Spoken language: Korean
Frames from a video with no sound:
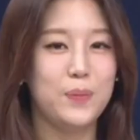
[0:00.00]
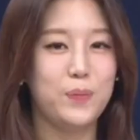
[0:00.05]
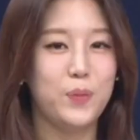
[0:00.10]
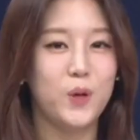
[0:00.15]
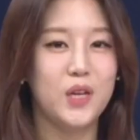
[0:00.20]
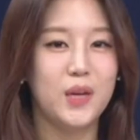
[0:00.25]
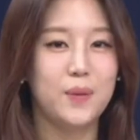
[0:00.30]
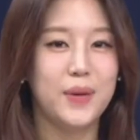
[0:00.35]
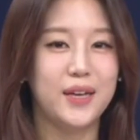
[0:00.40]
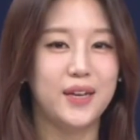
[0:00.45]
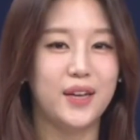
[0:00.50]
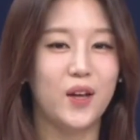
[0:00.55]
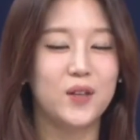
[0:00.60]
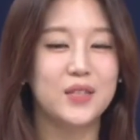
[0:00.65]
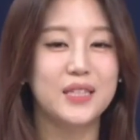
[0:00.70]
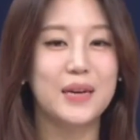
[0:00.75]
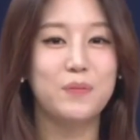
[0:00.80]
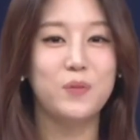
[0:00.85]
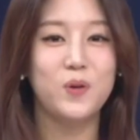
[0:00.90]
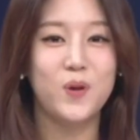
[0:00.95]
대표님의
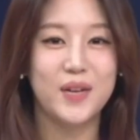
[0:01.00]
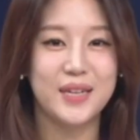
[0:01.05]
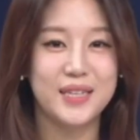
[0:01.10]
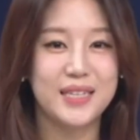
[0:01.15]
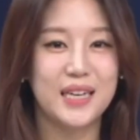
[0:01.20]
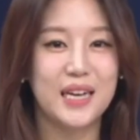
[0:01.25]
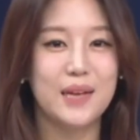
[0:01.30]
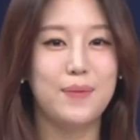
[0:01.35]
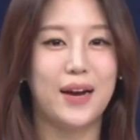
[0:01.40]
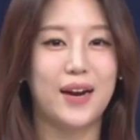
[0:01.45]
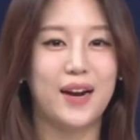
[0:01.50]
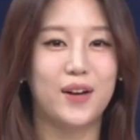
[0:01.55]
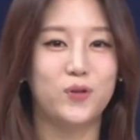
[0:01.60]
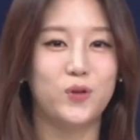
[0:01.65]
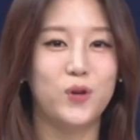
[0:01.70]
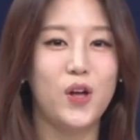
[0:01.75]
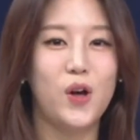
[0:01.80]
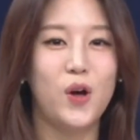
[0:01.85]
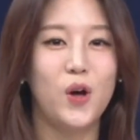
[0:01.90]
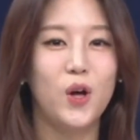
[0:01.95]
의견 참고하시기
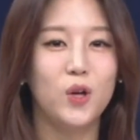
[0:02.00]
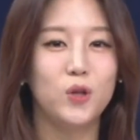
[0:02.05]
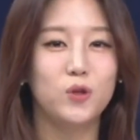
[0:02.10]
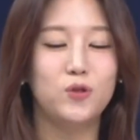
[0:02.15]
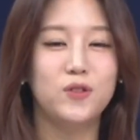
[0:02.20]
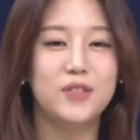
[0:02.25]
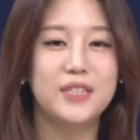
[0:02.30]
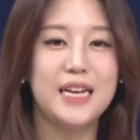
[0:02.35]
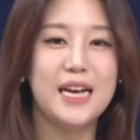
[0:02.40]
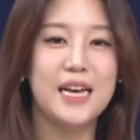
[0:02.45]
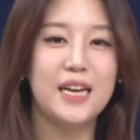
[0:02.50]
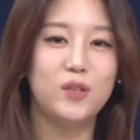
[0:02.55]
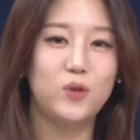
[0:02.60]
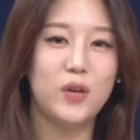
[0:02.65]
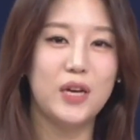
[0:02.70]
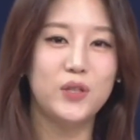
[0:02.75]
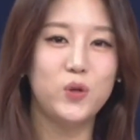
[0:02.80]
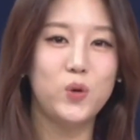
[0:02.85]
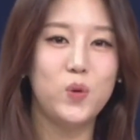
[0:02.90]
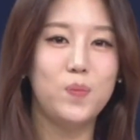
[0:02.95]
바라고요. 투자의
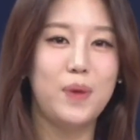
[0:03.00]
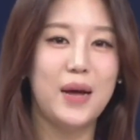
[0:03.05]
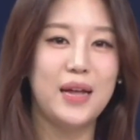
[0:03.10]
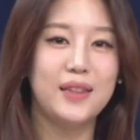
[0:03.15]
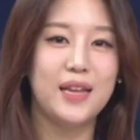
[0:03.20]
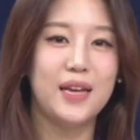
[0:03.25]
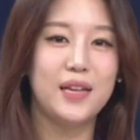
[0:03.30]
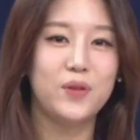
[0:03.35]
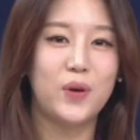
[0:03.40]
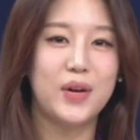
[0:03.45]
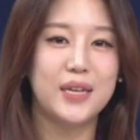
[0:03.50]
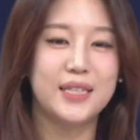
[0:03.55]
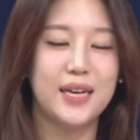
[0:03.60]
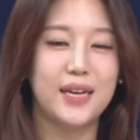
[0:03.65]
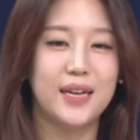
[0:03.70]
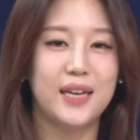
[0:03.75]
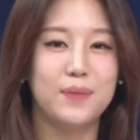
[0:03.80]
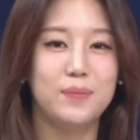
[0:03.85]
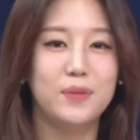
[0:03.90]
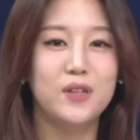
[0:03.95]
최종 판단과
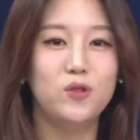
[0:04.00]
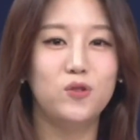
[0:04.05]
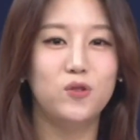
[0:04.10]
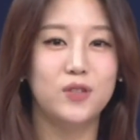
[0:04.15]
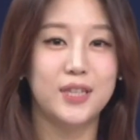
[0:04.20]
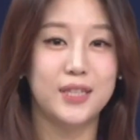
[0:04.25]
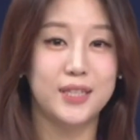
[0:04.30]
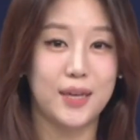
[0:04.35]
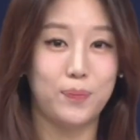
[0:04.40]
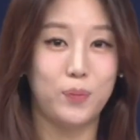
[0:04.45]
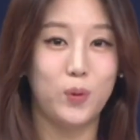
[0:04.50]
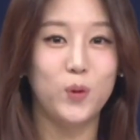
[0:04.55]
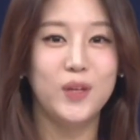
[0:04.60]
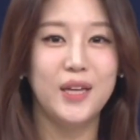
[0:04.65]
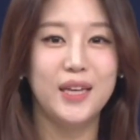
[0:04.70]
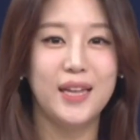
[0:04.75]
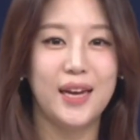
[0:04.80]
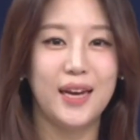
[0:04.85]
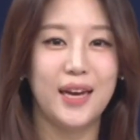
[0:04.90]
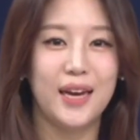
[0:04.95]
책임은 투자자
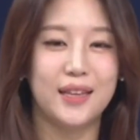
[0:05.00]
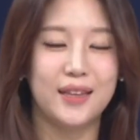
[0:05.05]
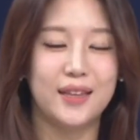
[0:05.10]
본인에게